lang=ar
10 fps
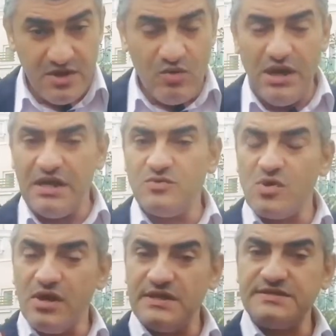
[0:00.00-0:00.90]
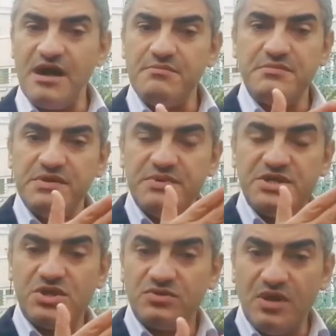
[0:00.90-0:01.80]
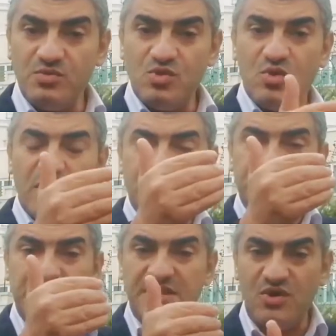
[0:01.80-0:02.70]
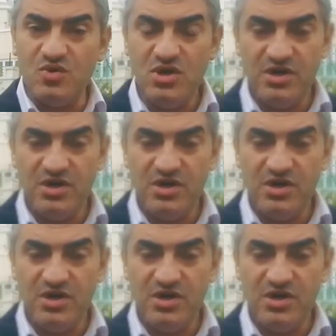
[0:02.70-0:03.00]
ولا دول خلاص يا عمي بيشطبوا وخلاص بداوا